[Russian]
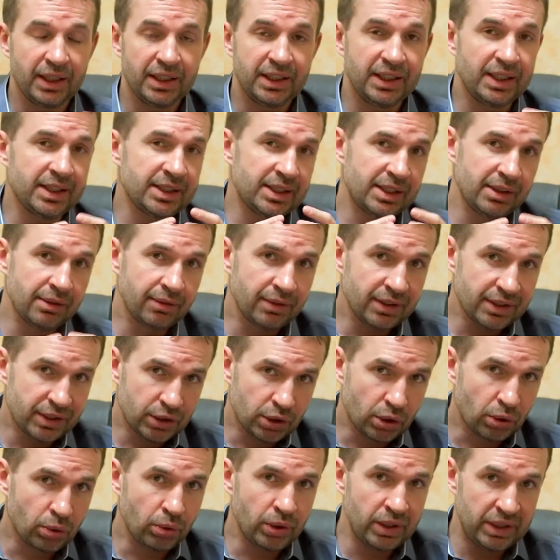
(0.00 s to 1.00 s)
Если вы
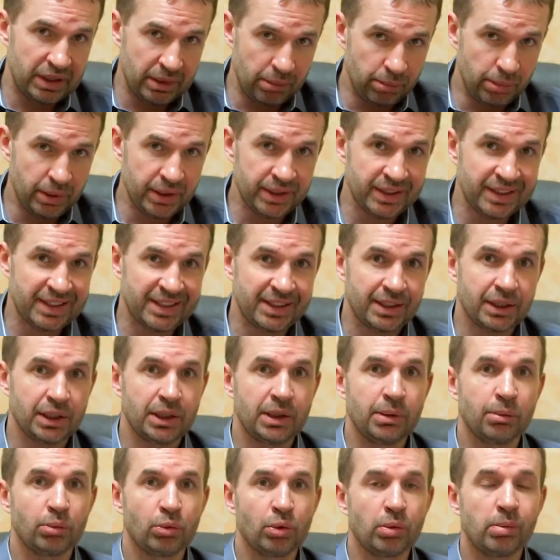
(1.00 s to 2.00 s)
строите бизнес
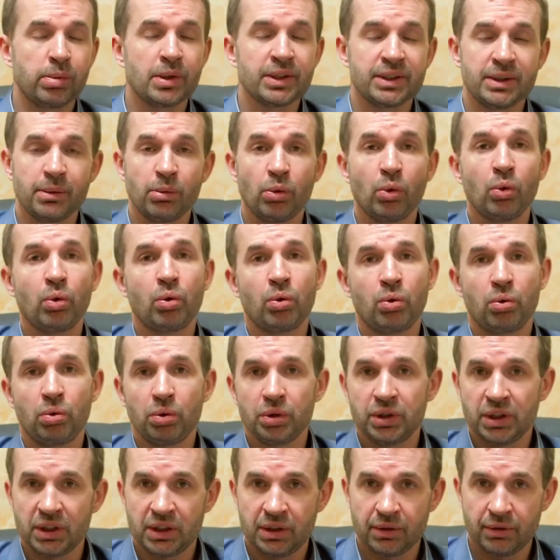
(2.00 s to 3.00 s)
таким образом,
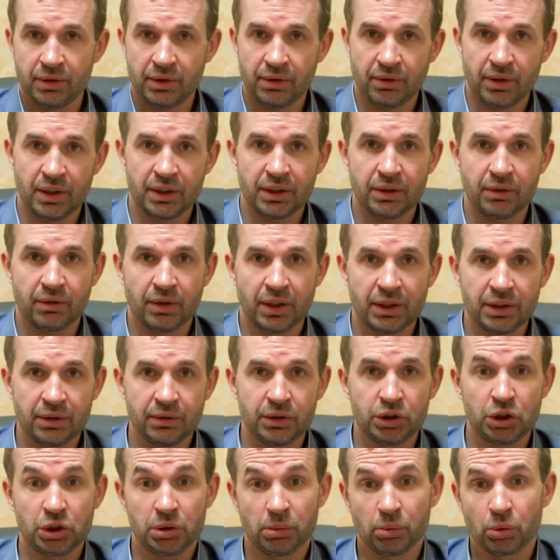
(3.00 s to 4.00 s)
уход этого Ивана
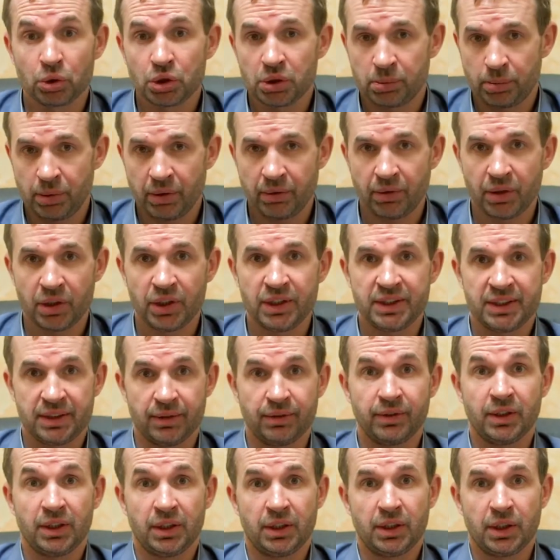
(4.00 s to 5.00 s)
Ивановича может
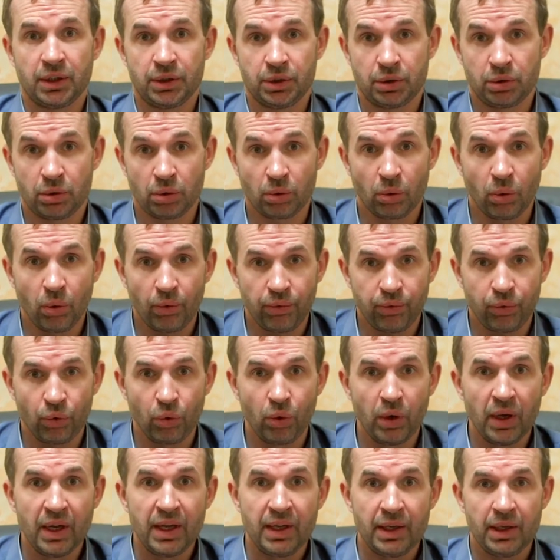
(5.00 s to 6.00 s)
превратиться в
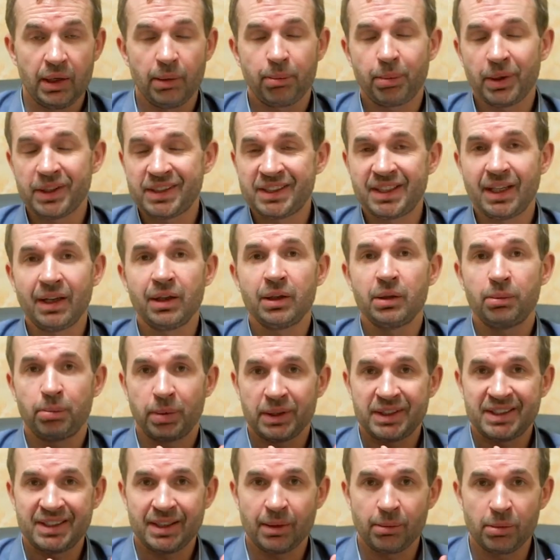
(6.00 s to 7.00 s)
катастрофу и поставить
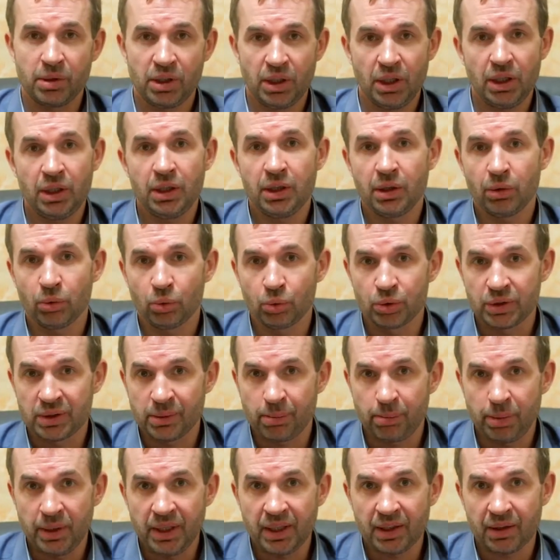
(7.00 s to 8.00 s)
под сомнение
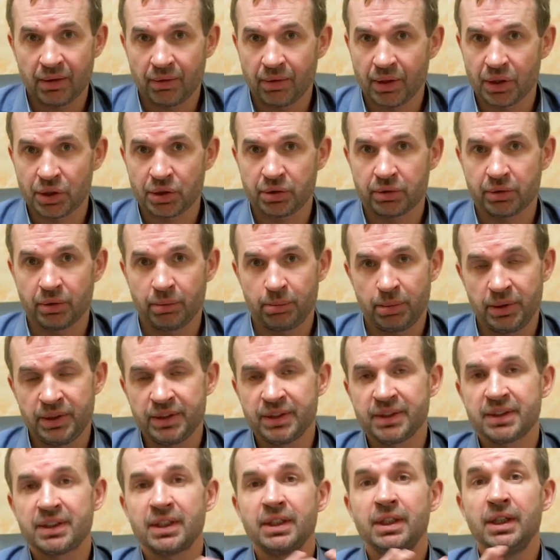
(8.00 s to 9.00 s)
успех вашего
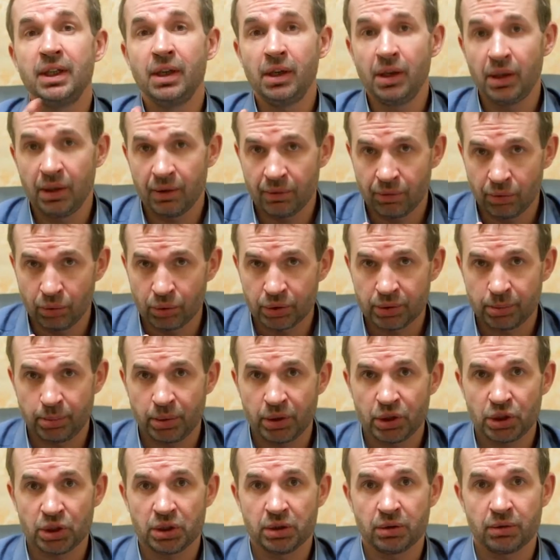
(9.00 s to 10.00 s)
бизнеса или его
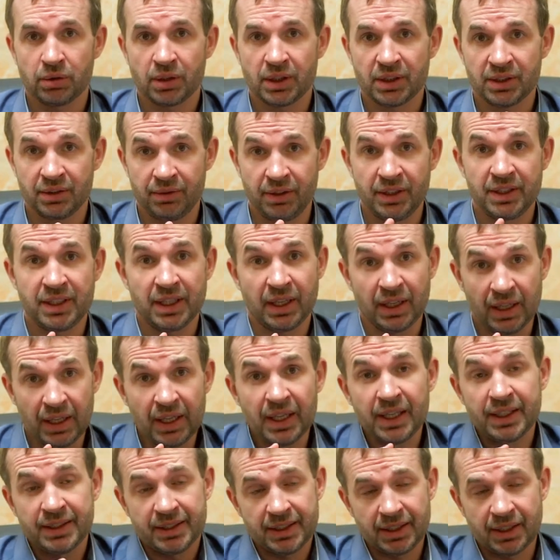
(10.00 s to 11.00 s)
успешного развития,
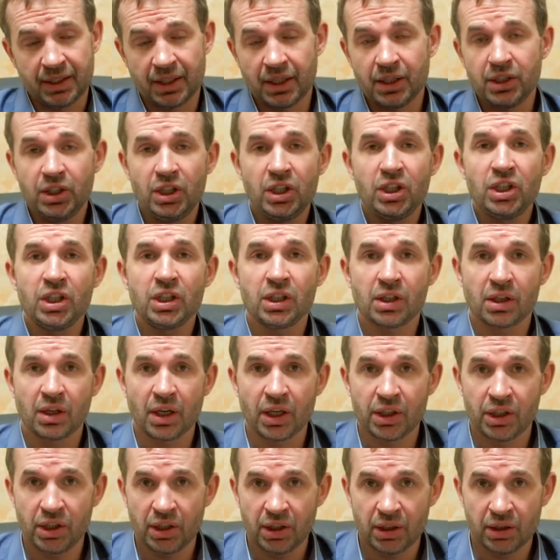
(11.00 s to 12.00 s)
сохранение
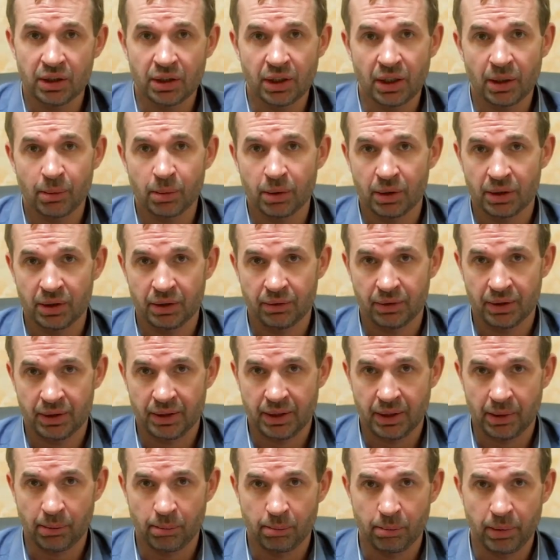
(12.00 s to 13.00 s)
ранее набранного
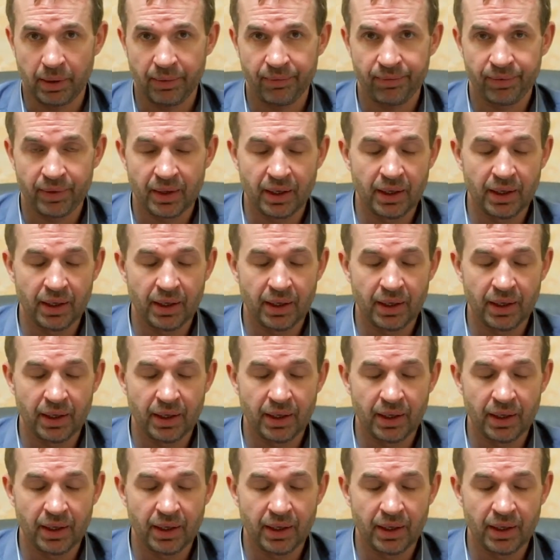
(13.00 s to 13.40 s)
темпа.